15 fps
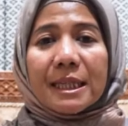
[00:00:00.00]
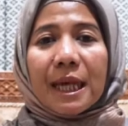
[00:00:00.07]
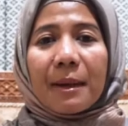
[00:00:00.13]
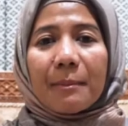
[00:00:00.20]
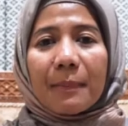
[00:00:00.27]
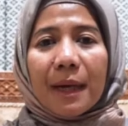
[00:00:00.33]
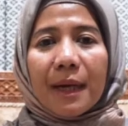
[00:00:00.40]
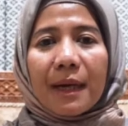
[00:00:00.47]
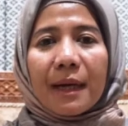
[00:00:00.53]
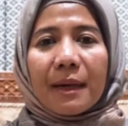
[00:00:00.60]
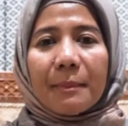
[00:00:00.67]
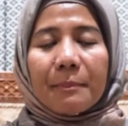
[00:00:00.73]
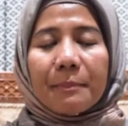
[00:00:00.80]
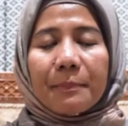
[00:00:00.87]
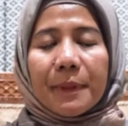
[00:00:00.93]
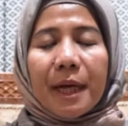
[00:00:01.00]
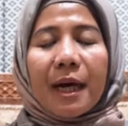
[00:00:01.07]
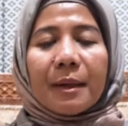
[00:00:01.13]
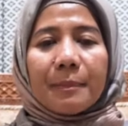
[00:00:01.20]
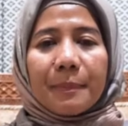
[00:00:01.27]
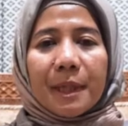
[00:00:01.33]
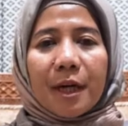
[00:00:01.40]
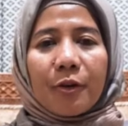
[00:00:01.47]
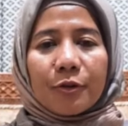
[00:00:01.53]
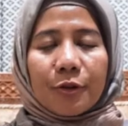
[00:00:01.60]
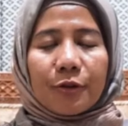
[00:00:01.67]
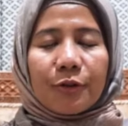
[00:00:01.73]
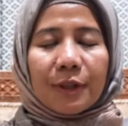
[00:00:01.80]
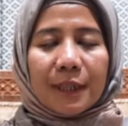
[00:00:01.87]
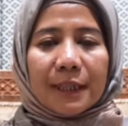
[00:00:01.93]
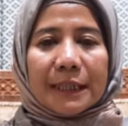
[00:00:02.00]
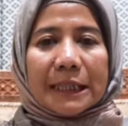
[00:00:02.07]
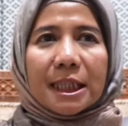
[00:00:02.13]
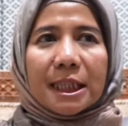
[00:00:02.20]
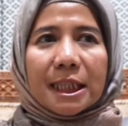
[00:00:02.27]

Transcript: sama PRP auto roller.